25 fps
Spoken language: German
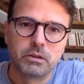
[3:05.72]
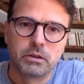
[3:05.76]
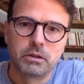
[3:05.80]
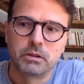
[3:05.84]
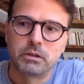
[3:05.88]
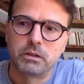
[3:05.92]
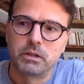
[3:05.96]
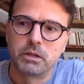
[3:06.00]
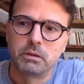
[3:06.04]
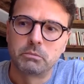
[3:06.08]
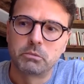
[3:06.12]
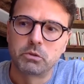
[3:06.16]

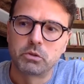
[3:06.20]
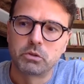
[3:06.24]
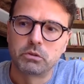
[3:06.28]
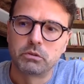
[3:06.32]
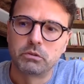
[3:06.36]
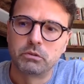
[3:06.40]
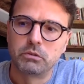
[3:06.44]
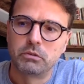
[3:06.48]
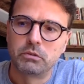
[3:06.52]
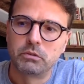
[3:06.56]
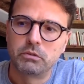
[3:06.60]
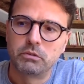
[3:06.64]
nachdem
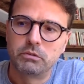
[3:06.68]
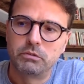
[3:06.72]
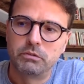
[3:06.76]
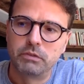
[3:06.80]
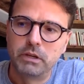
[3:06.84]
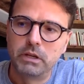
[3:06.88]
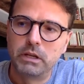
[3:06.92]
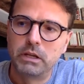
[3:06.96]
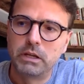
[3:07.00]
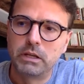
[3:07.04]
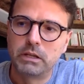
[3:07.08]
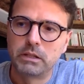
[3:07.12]
schon
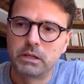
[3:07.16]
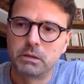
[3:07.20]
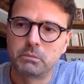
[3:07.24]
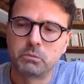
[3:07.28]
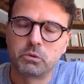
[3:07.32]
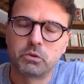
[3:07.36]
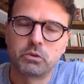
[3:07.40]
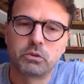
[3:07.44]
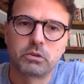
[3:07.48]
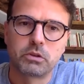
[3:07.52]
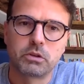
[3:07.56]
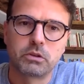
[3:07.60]
viele
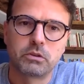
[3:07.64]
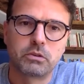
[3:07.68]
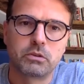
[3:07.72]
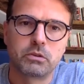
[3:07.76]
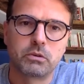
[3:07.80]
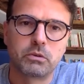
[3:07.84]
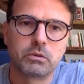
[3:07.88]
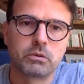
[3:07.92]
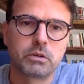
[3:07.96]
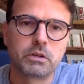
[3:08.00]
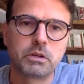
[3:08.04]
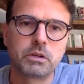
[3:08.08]

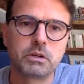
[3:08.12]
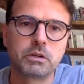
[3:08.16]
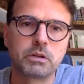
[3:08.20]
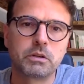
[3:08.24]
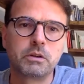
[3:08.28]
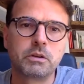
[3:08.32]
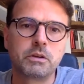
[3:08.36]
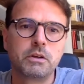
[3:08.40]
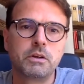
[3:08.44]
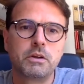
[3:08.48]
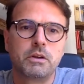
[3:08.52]
Demonstrationen